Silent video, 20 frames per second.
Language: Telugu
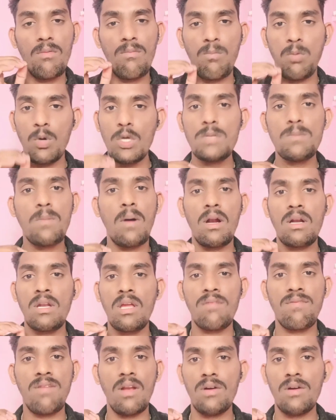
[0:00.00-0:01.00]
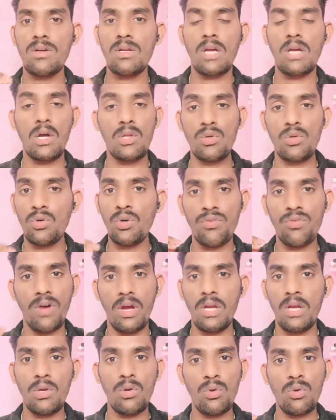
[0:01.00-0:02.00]
పుష్ప అంటే ఫ్లవర్ కాదు
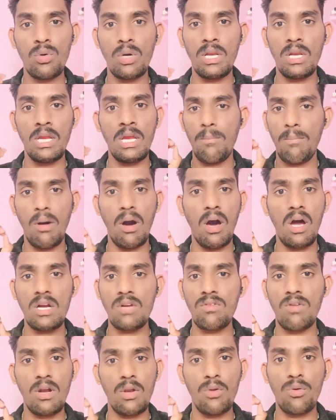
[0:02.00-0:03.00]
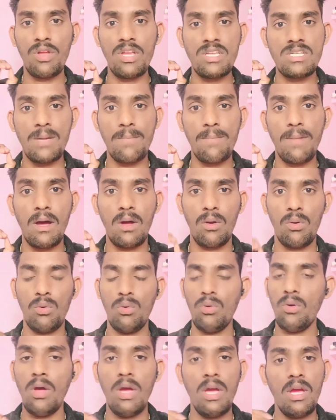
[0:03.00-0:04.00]
ఫైర్ అని పార్ట్ వన్లోనే చెప్పారు
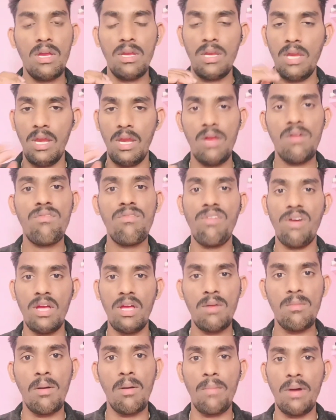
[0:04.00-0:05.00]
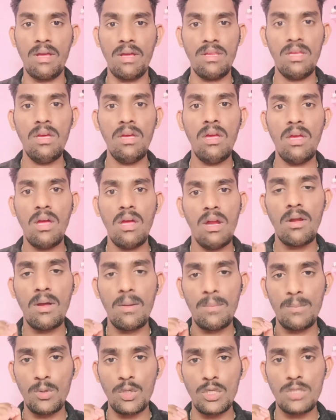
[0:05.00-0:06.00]
ఏం ఫైర్ మామా ఇది
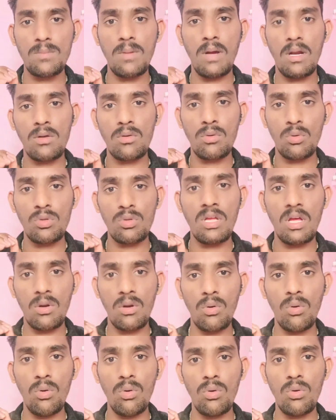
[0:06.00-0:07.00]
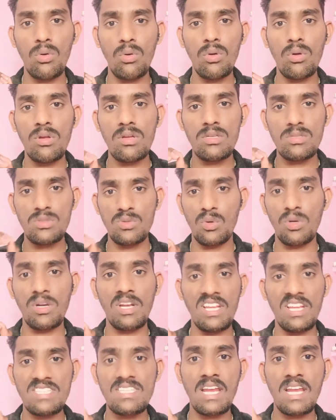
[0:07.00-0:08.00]
పుష్ప టూ ద రూలు సో
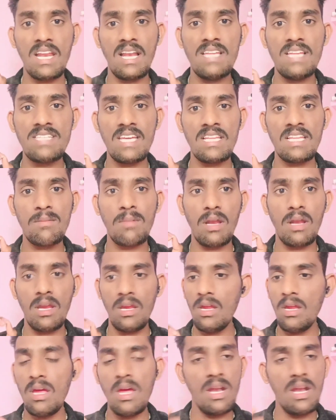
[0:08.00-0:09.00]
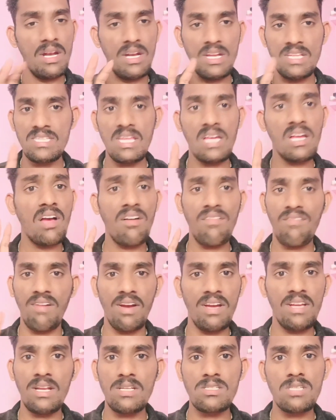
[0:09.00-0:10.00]
టీజర్ రిలీజ్ అయింది మరి నిజంగా
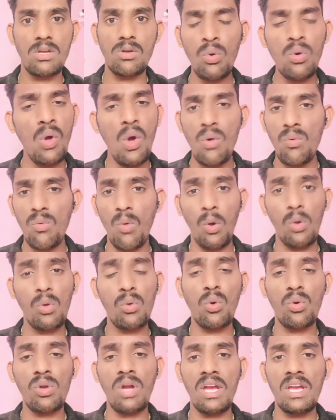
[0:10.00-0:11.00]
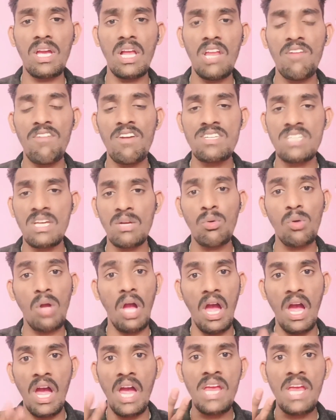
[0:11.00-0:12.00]
ఫైర్ అసలు ఒక్కొక్క ఎలివేషన్ ఒక
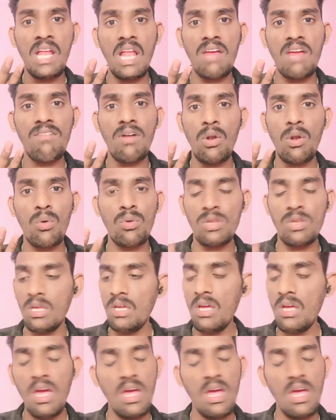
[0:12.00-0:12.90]
హై లెవెల్లో ఉంది